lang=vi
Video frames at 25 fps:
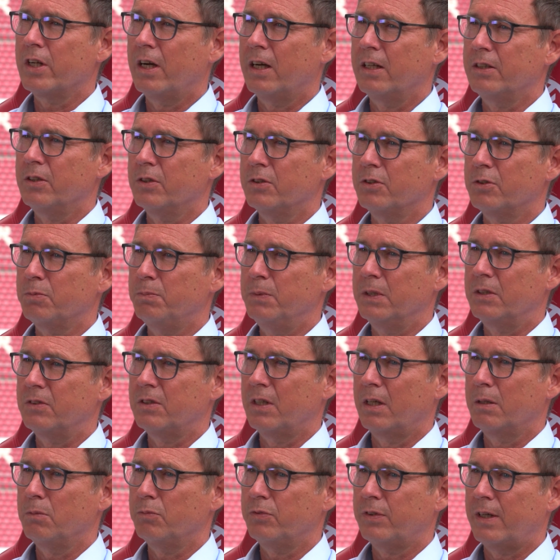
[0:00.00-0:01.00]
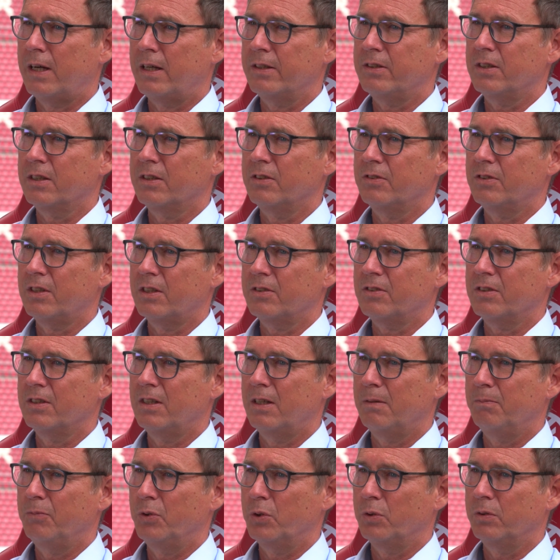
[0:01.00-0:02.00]
Andreas Schüller, tôi vẫn còn nhớ
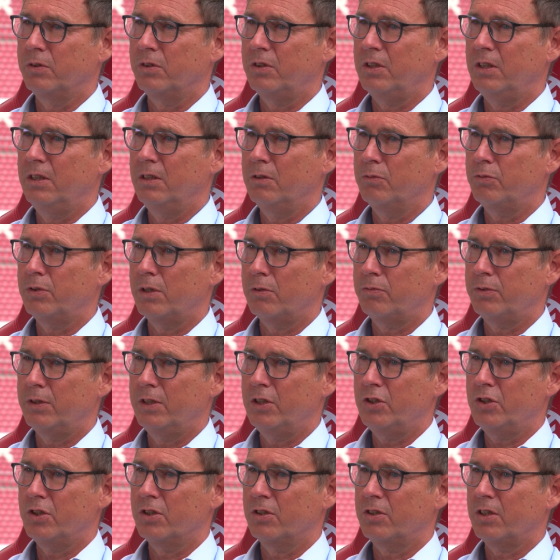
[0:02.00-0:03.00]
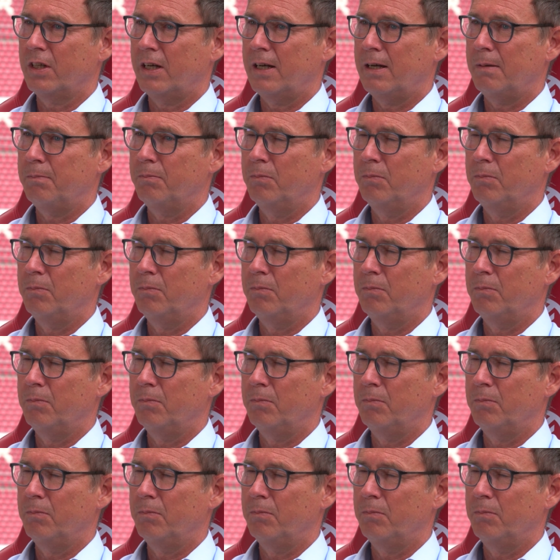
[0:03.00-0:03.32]
ngày chúng tôi ký hợp đồng để mang anh ấy